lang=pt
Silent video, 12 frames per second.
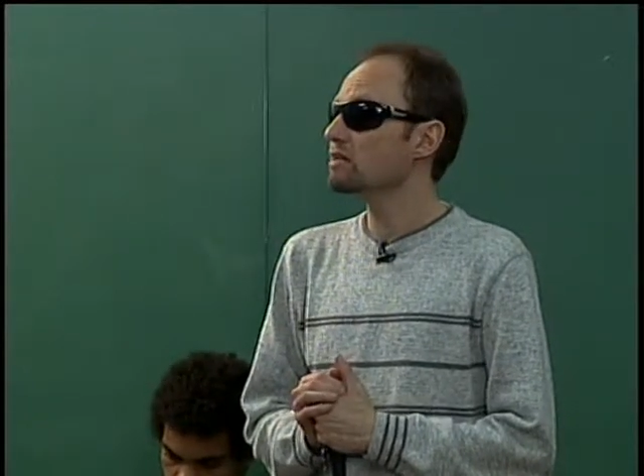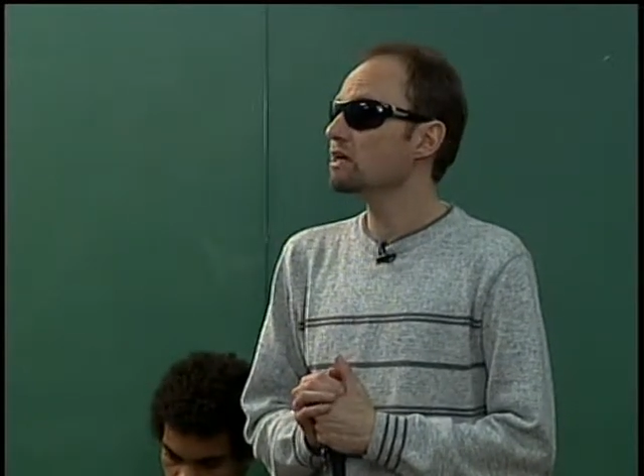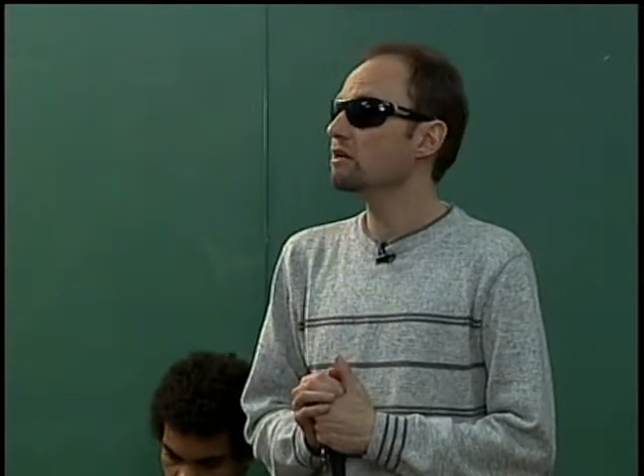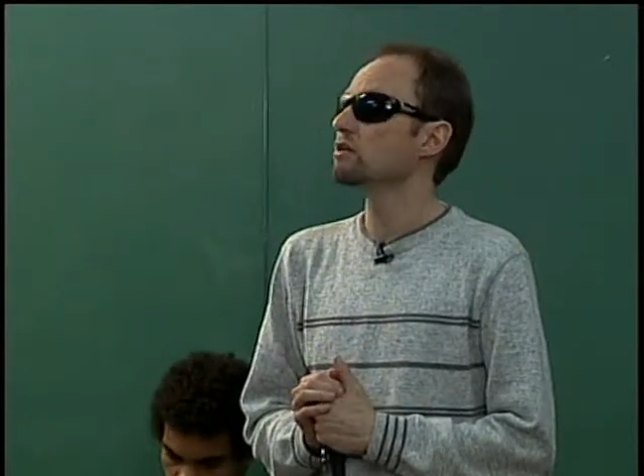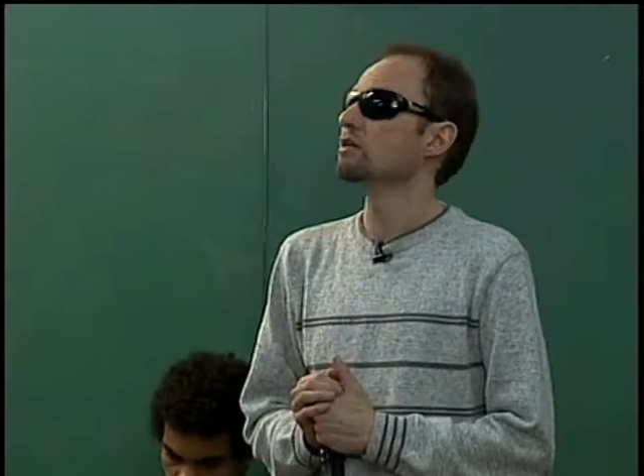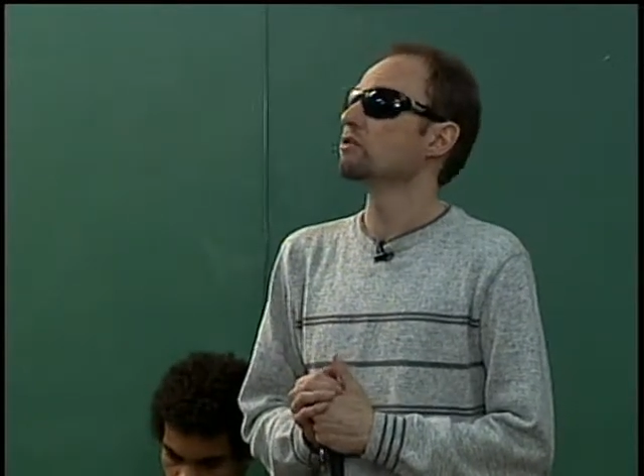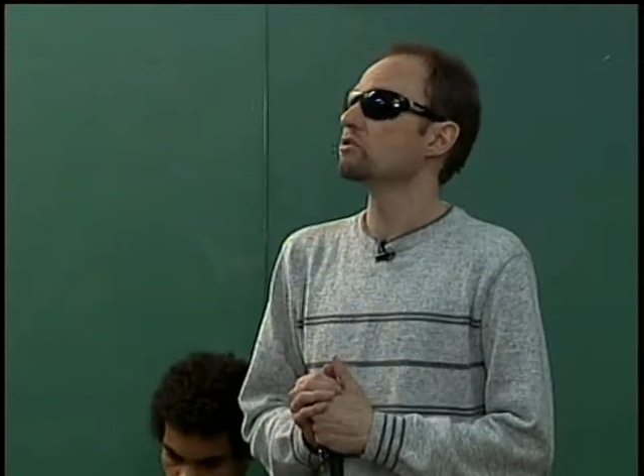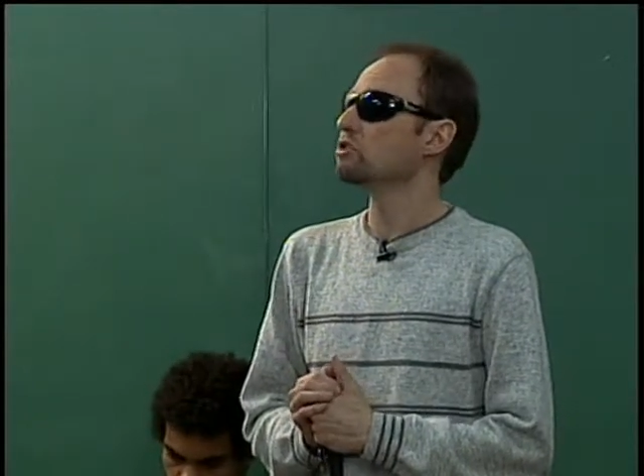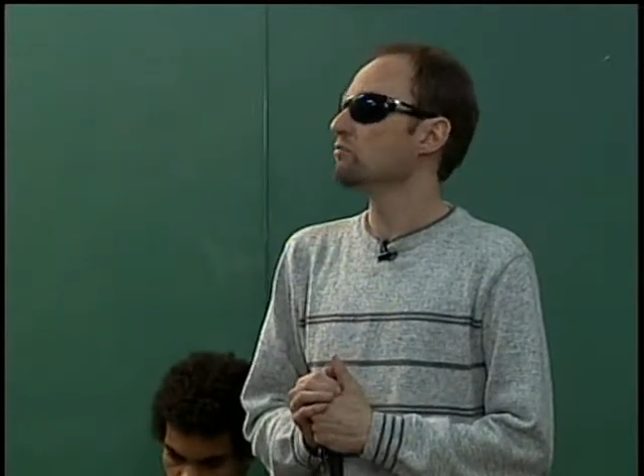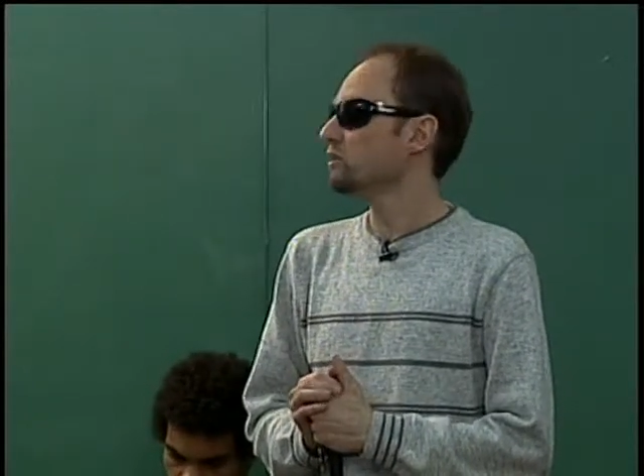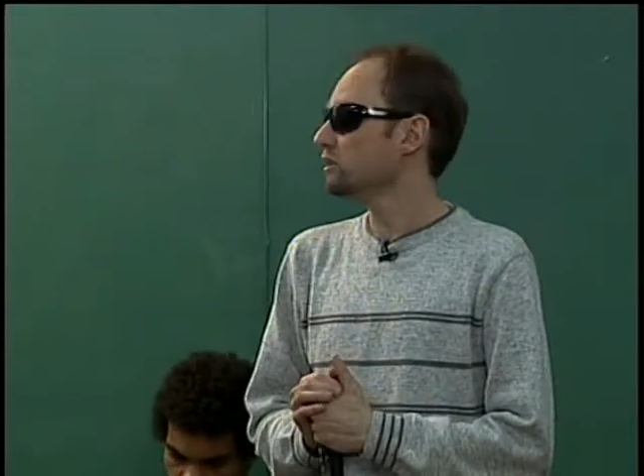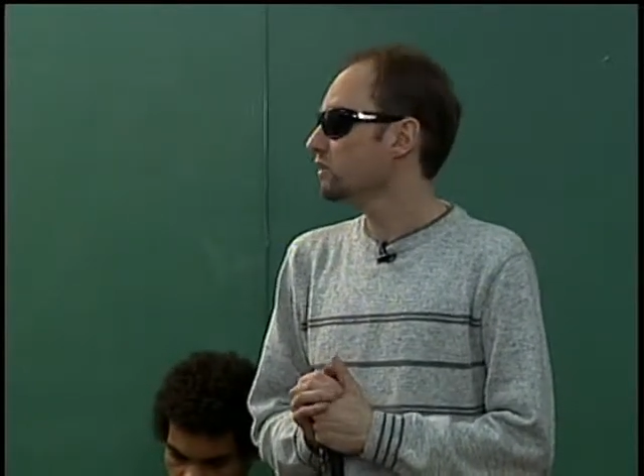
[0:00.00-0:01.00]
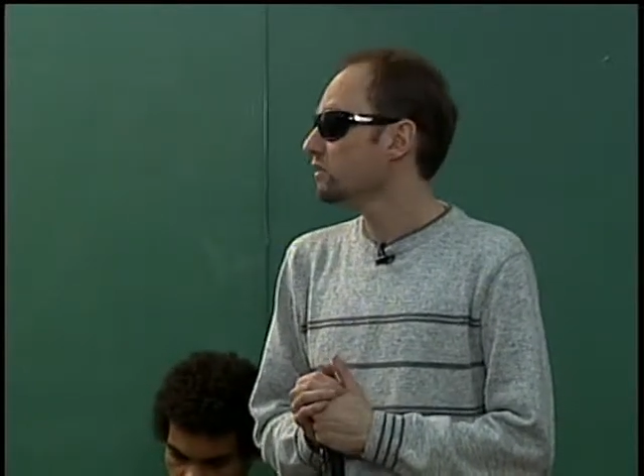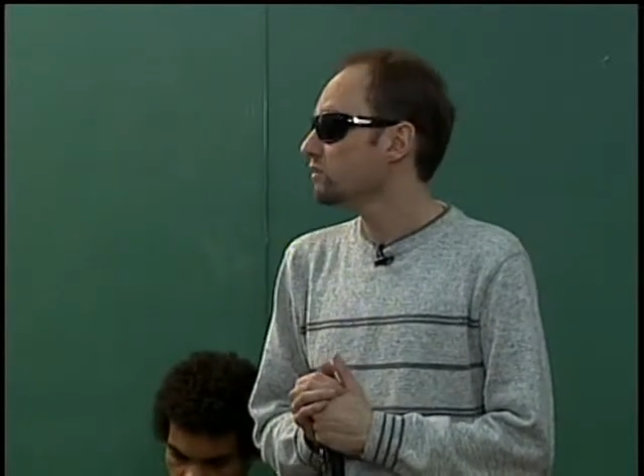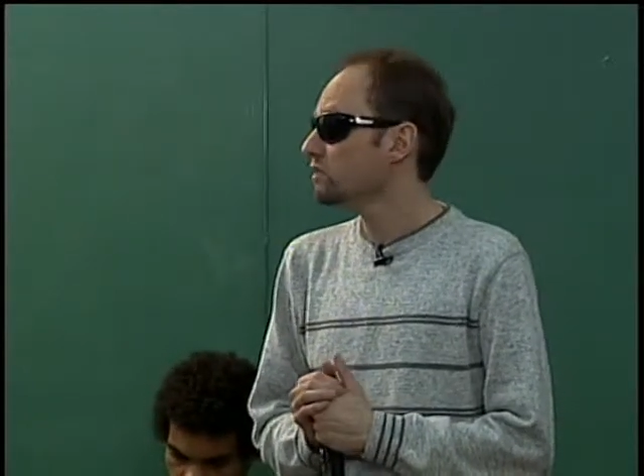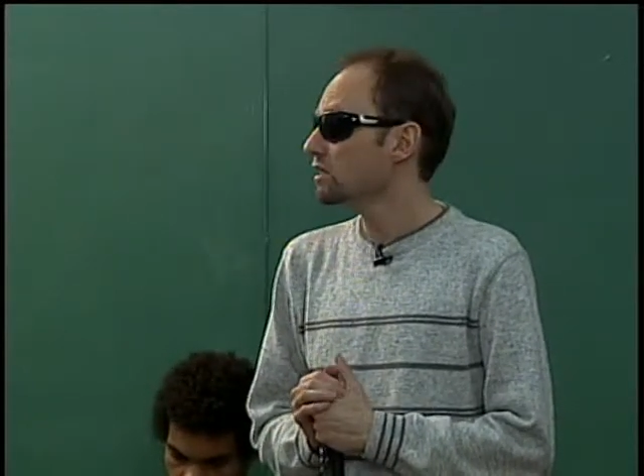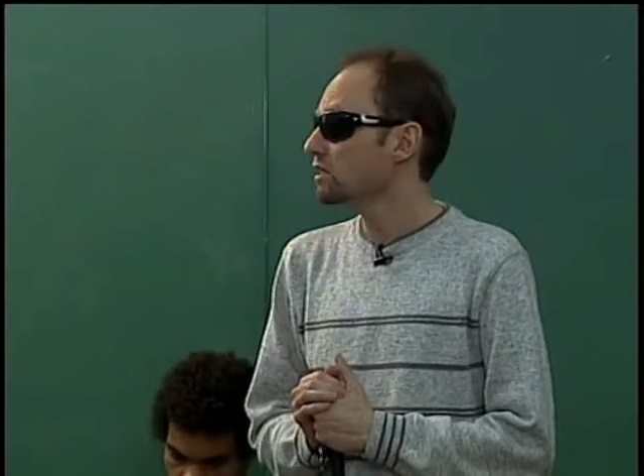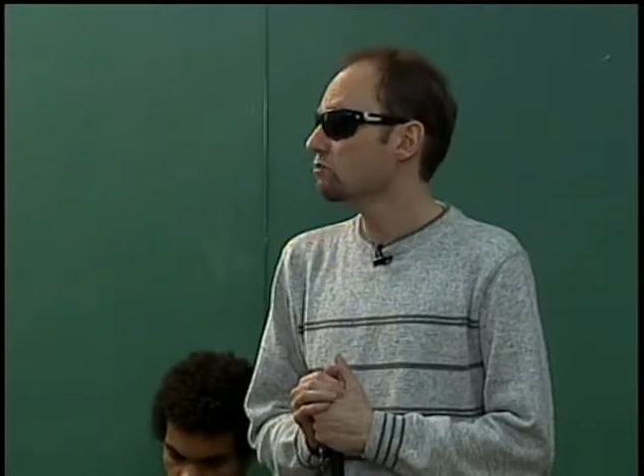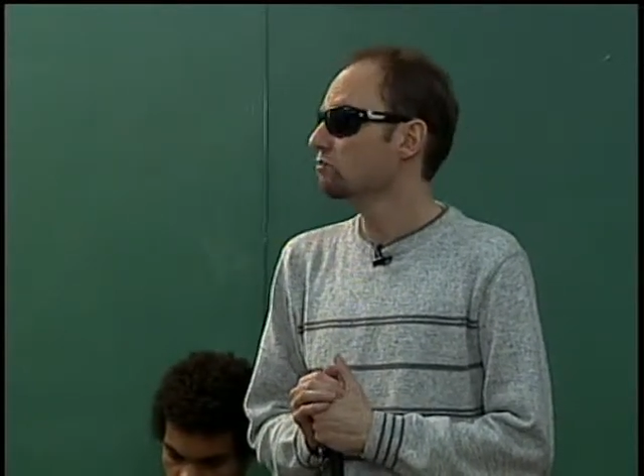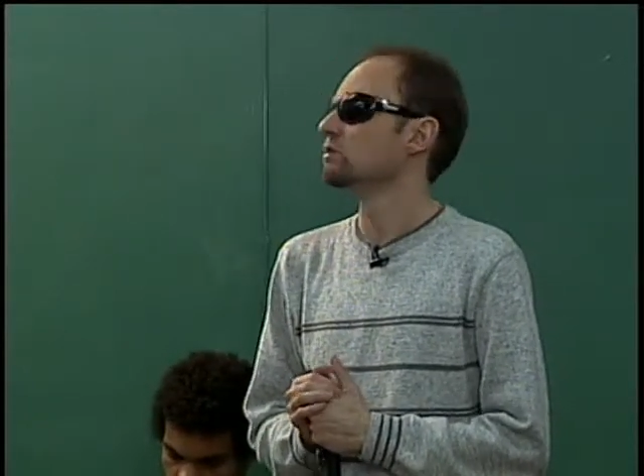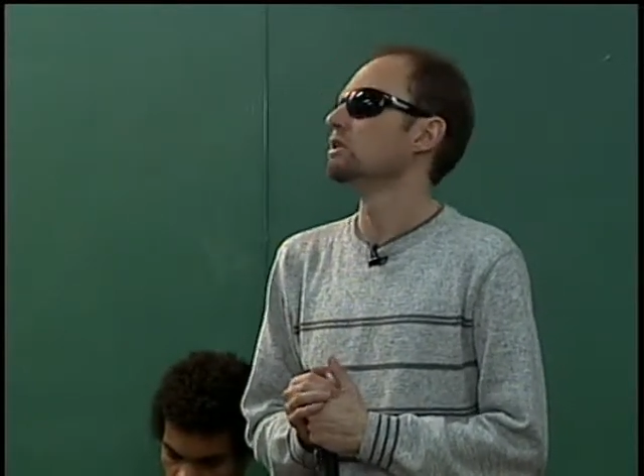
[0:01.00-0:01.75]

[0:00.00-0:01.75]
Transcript: né, ou estão perdendo a visão,